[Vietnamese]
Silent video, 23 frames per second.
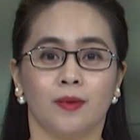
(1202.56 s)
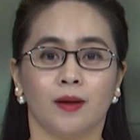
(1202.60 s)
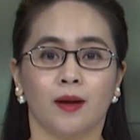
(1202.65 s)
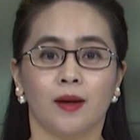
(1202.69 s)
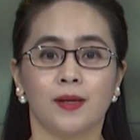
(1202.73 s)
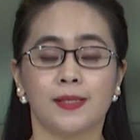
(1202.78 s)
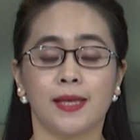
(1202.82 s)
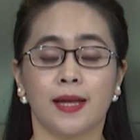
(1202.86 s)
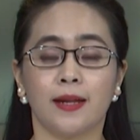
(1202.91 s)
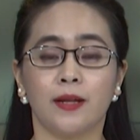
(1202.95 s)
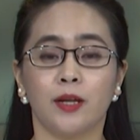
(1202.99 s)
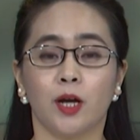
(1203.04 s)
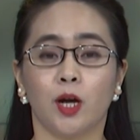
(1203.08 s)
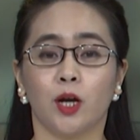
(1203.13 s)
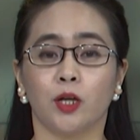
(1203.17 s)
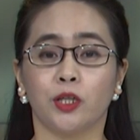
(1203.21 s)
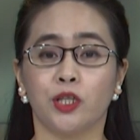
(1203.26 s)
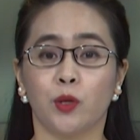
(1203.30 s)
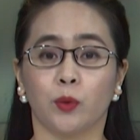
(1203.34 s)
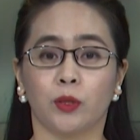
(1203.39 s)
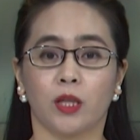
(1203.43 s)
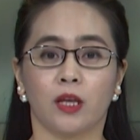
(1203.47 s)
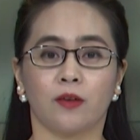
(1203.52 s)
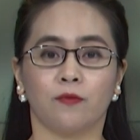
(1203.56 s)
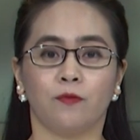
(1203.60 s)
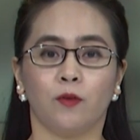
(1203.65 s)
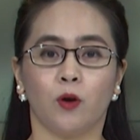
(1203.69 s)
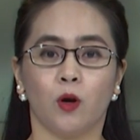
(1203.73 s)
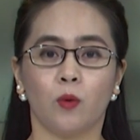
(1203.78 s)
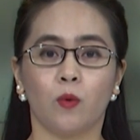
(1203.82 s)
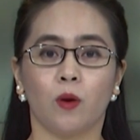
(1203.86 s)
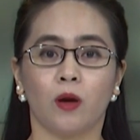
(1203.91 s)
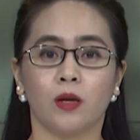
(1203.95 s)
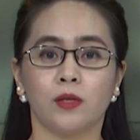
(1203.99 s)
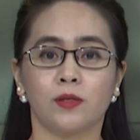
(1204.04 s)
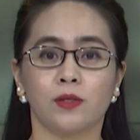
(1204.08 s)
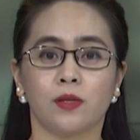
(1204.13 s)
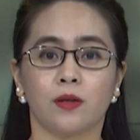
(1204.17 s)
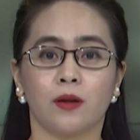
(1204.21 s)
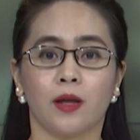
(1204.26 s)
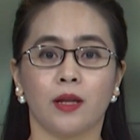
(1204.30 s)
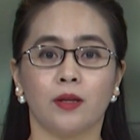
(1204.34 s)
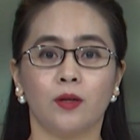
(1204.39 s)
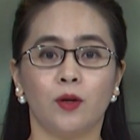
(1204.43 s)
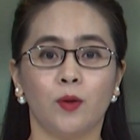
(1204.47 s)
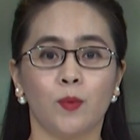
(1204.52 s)
Người dân ở nhiều thành phố của
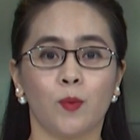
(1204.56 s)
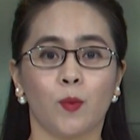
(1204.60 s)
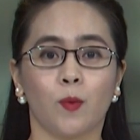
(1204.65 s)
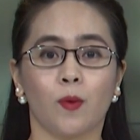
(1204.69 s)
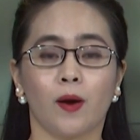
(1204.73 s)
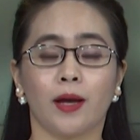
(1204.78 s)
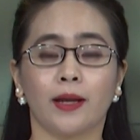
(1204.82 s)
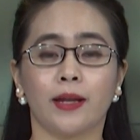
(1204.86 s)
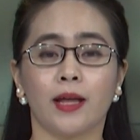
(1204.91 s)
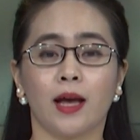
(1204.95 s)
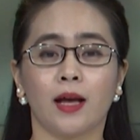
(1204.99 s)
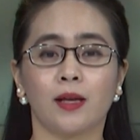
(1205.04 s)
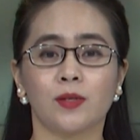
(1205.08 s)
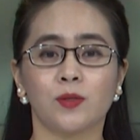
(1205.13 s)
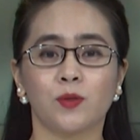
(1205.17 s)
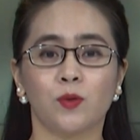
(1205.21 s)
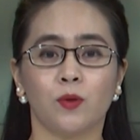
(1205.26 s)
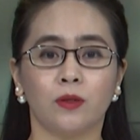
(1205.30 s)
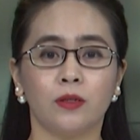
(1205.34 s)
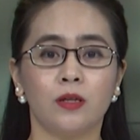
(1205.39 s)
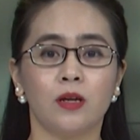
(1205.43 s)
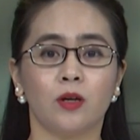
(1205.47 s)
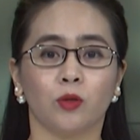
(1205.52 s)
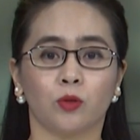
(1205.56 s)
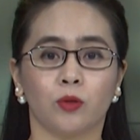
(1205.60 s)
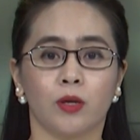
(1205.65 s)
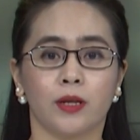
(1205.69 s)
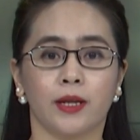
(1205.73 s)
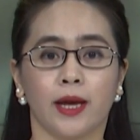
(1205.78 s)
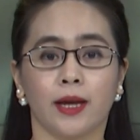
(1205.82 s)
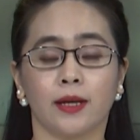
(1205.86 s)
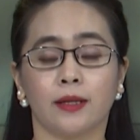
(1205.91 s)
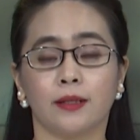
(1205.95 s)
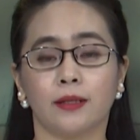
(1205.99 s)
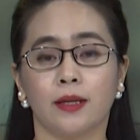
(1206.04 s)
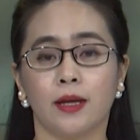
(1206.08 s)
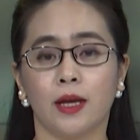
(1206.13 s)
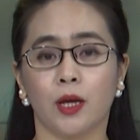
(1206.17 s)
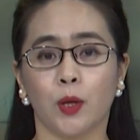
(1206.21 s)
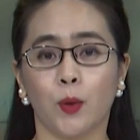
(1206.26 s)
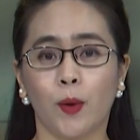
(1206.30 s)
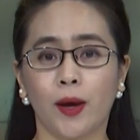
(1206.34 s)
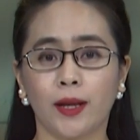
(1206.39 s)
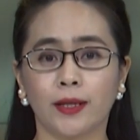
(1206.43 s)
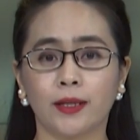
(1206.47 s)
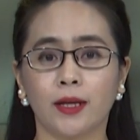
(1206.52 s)
Israel hôm qua đã xuống đường tuần hành
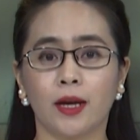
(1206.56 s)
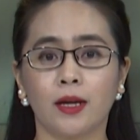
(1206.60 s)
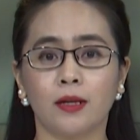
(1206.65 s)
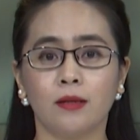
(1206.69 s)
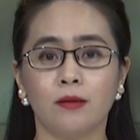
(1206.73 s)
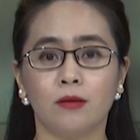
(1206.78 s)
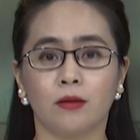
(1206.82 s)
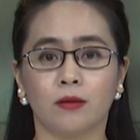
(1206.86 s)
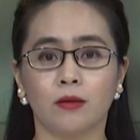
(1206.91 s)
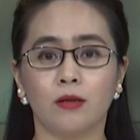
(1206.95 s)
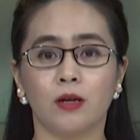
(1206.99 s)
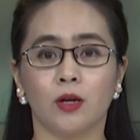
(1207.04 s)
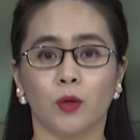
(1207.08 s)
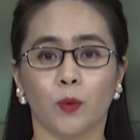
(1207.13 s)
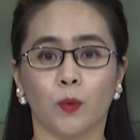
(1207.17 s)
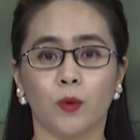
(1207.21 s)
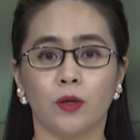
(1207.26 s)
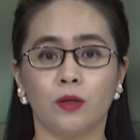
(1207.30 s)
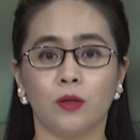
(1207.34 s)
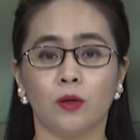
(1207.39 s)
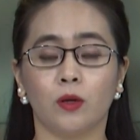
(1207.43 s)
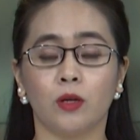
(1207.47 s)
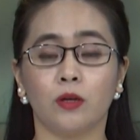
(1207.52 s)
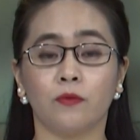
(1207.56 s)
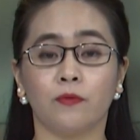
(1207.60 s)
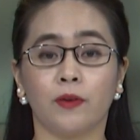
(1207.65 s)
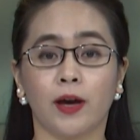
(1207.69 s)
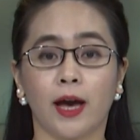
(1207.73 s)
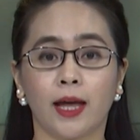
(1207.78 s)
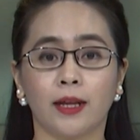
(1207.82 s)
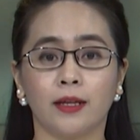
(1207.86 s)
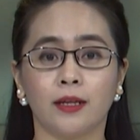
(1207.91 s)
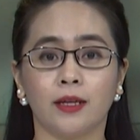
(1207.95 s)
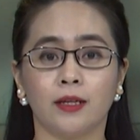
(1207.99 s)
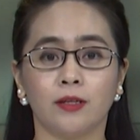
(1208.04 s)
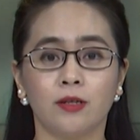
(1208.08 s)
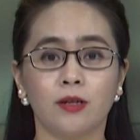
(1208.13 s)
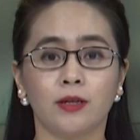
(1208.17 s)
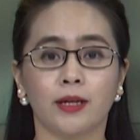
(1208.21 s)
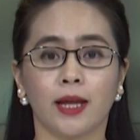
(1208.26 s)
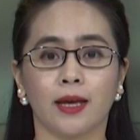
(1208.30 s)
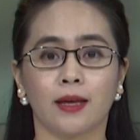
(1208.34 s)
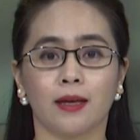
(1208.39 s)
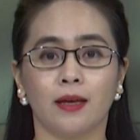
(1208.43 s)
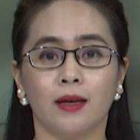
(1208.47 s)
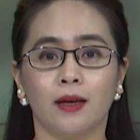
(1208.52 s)
để hoan nghênh lực lượng quân đội và an ninh nước
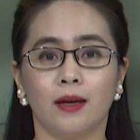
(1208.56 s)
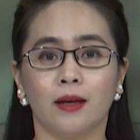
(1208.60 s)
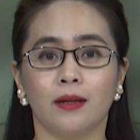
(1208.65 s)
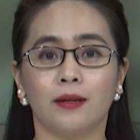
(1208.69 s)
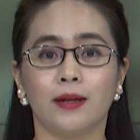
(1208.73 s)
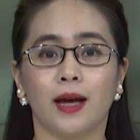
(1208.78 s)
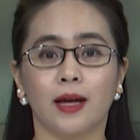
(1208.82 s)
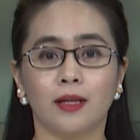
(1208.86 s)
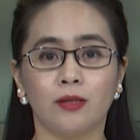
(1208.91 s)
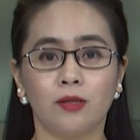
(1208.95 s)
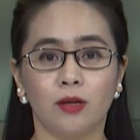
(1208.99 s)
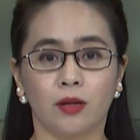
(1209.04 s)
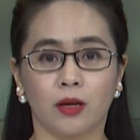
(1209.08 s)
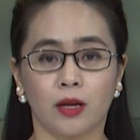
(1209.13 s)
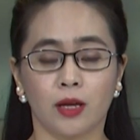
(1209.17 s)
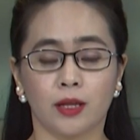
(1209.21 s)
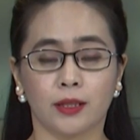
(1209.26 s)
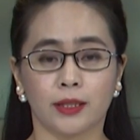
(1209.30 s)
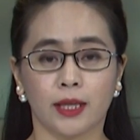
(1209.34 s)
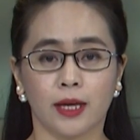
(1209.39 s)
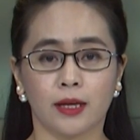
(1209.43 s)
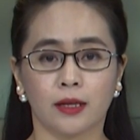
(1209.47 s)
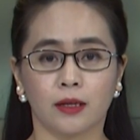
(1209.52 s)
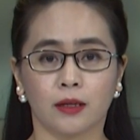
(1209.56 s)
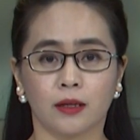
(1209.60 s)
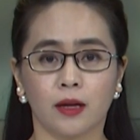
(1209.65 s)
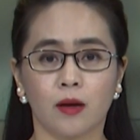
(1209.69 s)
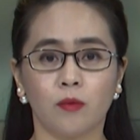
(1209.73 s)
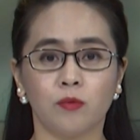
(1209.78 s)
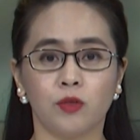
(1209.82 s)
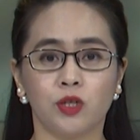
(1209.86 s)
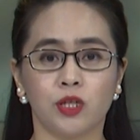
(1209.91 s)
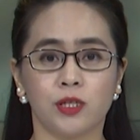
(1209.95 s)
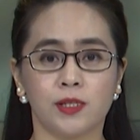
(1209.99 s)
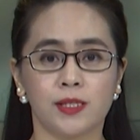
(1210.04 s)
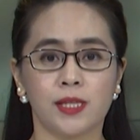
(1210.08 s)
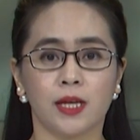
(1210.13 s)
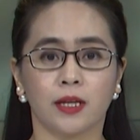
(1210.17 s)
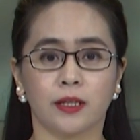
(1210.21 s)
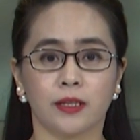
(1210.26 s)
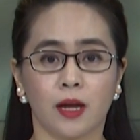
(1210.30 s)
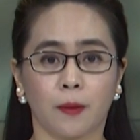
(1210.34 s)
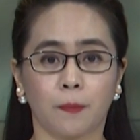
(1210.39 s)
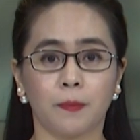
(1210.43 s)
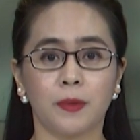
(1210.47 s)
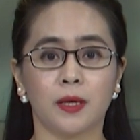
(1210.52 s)
này đã thực hiện thành công chiến
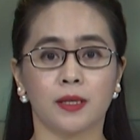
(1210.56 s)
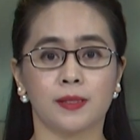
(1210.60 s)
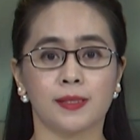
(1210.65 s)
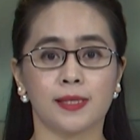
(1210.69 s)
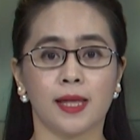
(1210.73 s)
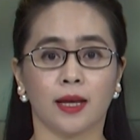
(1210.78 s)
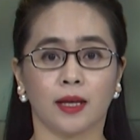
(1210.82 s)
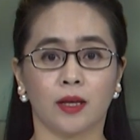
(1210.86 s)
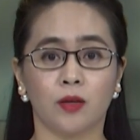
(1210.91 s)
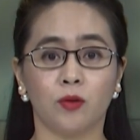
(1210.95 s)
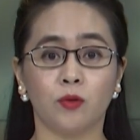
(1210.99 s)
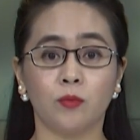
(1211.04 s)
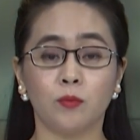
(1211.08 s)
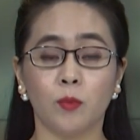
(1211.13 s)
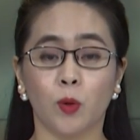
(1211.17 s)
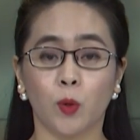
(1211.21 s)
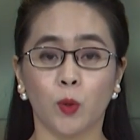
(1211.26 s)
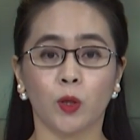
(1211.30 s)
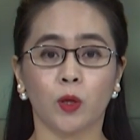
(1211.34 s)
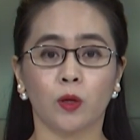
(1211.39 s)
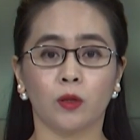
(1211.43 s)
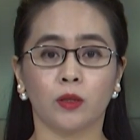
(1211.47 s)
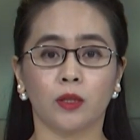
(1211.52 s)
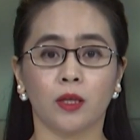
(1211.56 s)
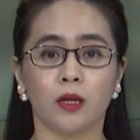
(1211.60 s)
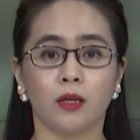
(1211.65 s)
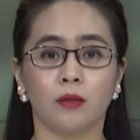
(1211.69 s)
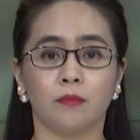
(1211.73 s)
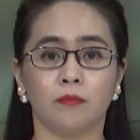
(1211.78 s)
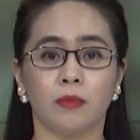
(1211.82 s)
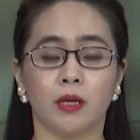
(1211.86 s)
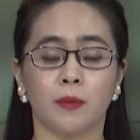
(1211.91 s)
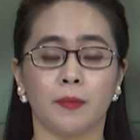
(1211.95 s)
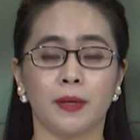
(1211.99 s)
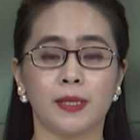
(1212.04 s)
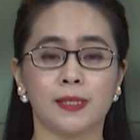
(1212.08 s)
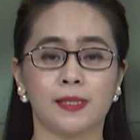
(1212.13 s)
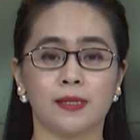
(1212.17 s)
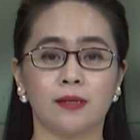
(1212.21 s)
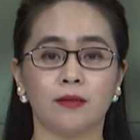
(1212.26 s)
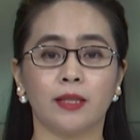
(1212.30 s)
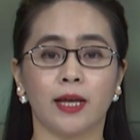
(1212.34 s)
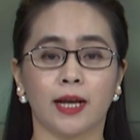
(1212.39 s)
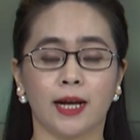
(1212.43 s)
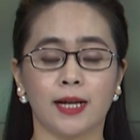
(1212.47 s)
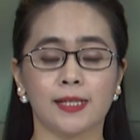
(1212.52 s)
dịch đặc biệt giải cứu 4 con tin bị bắt
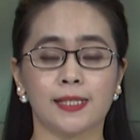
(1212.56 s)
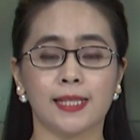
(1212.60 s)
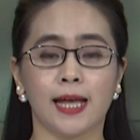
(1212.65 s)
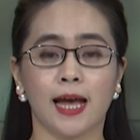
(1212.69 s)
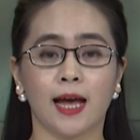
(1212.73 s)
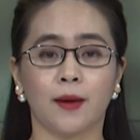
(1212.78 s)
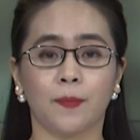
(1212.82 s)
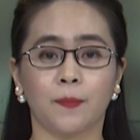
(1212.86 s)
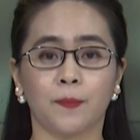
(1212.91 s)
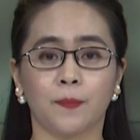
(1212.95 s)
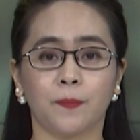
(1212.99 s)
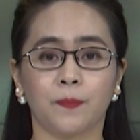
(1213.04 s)
giữ tại Gaza.